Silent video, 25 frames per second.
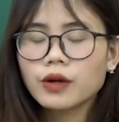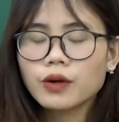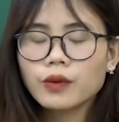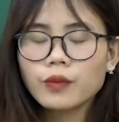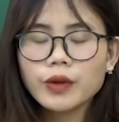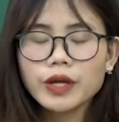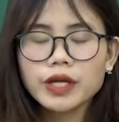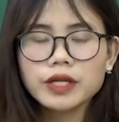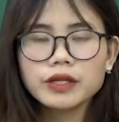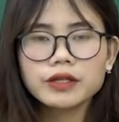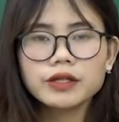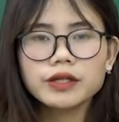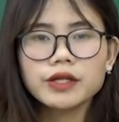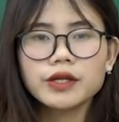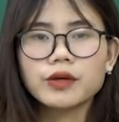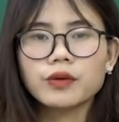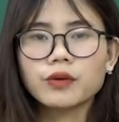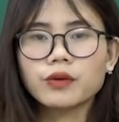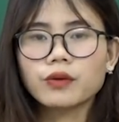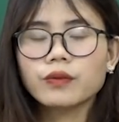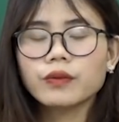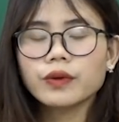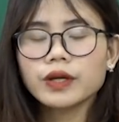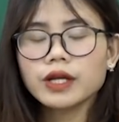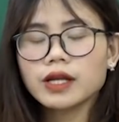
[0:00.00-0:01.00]
Quyện
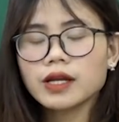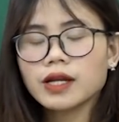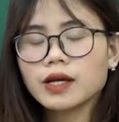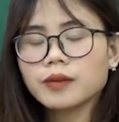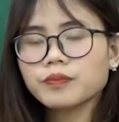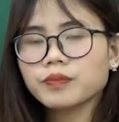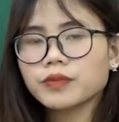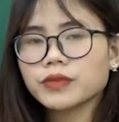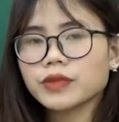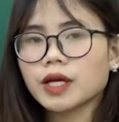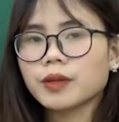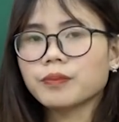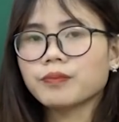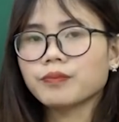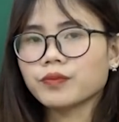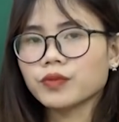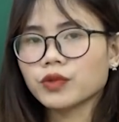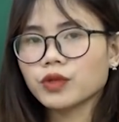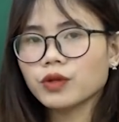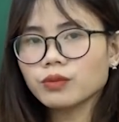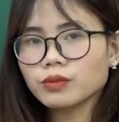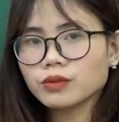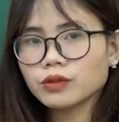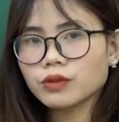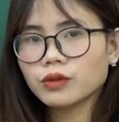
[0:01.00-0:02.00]
điểu quy lâm tầm
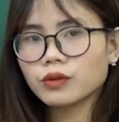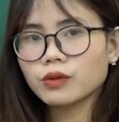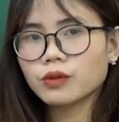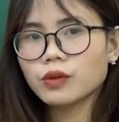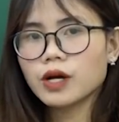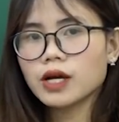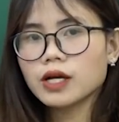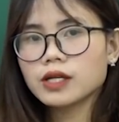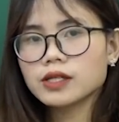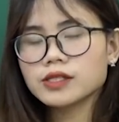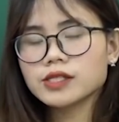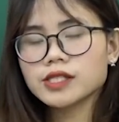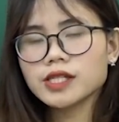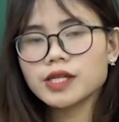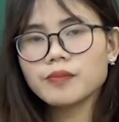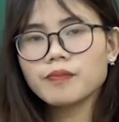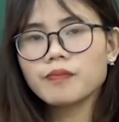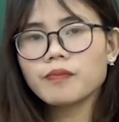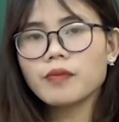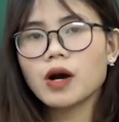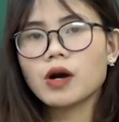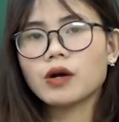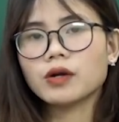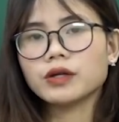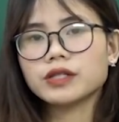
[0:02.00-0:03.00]
túc thụ,
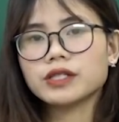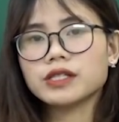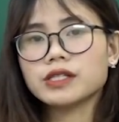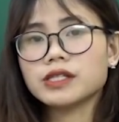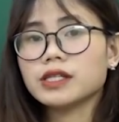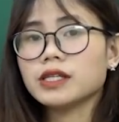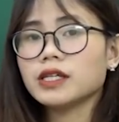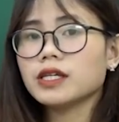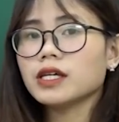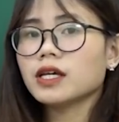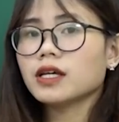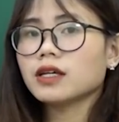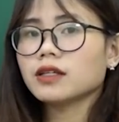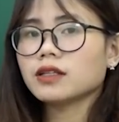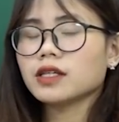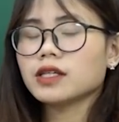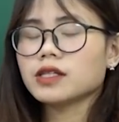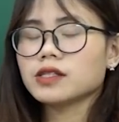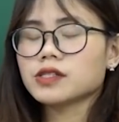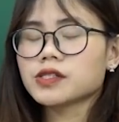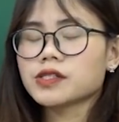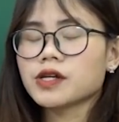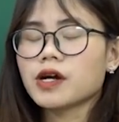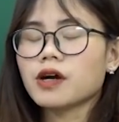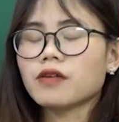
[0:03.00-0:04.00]
chim mỏi thì
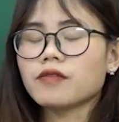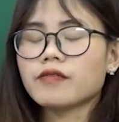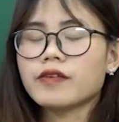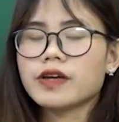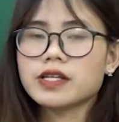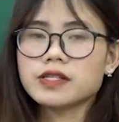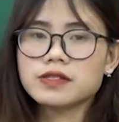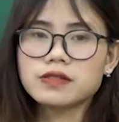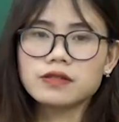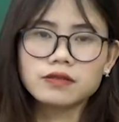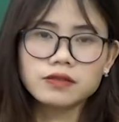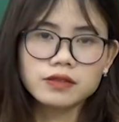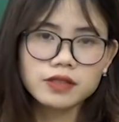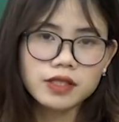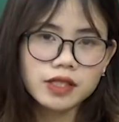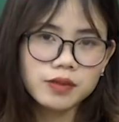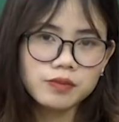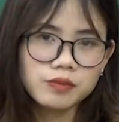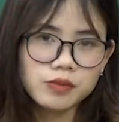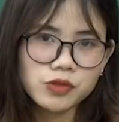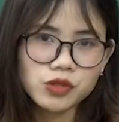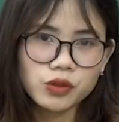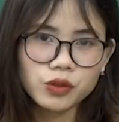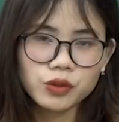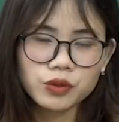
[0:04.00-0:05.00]
thì trở về rừng
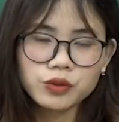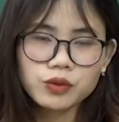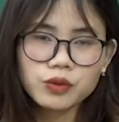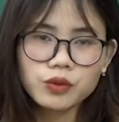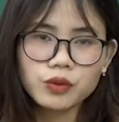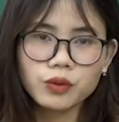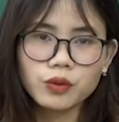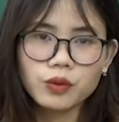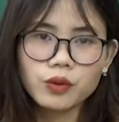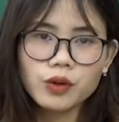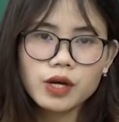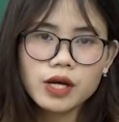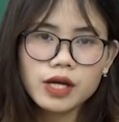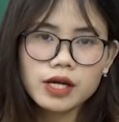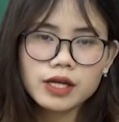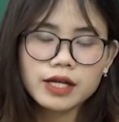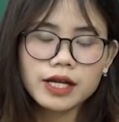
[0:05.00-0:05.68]
tìm trốn ngủ.